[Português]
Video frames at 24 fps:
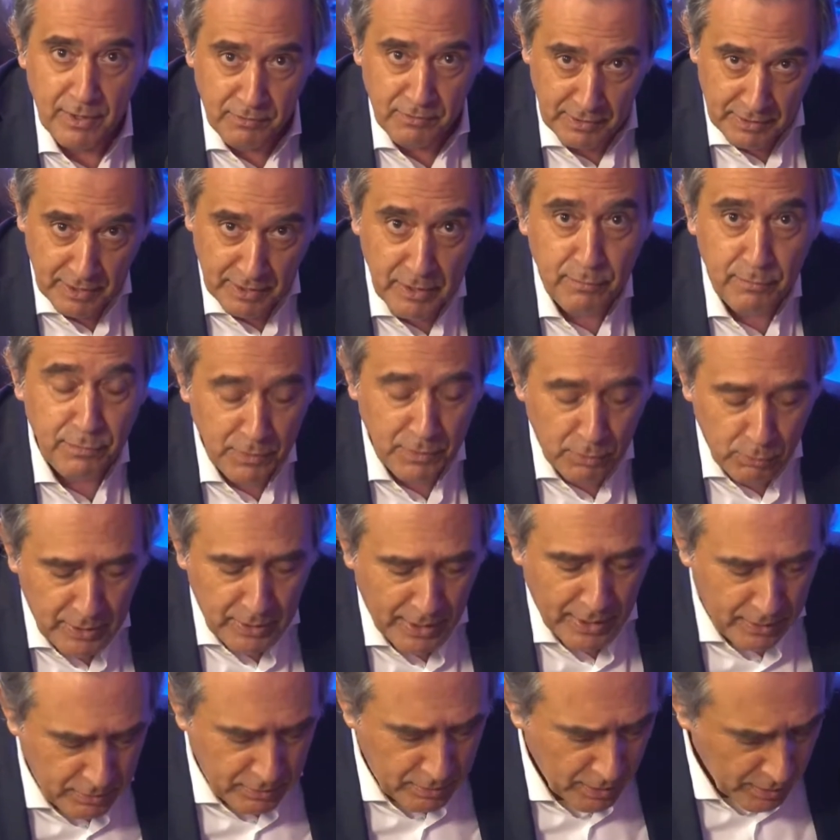Você tem
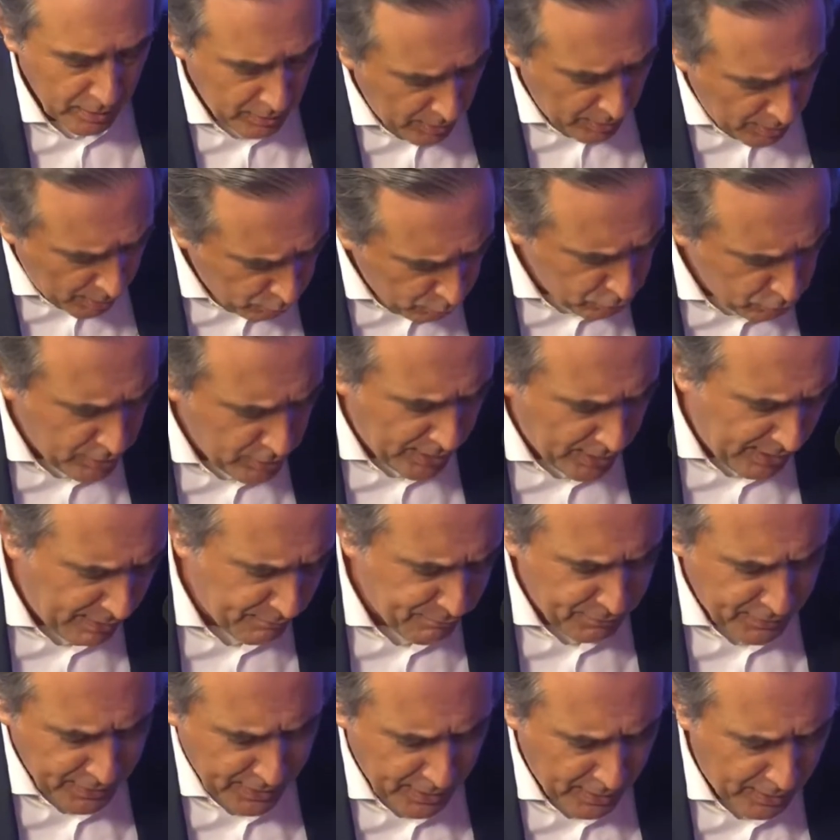dificuldade, né? Onde a
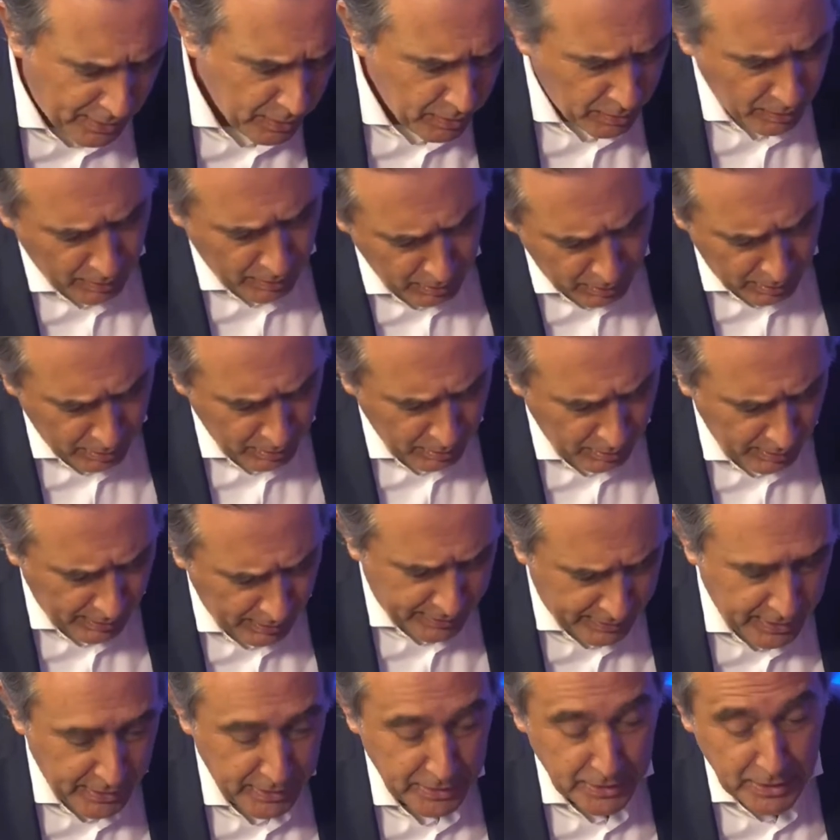África é
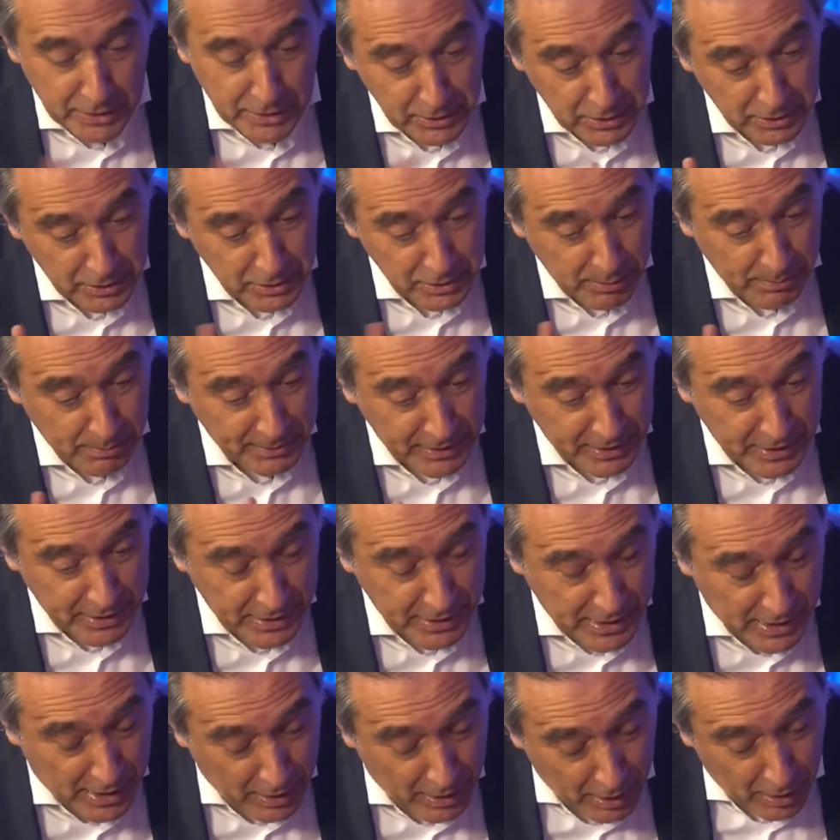aqui. Não, não, não,
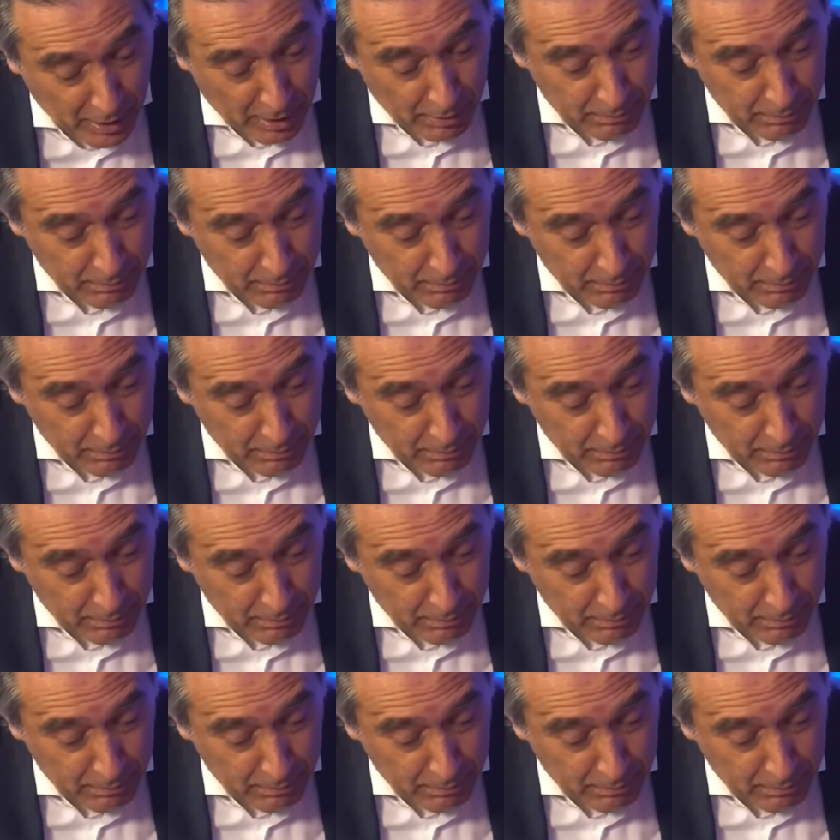bandeirinha.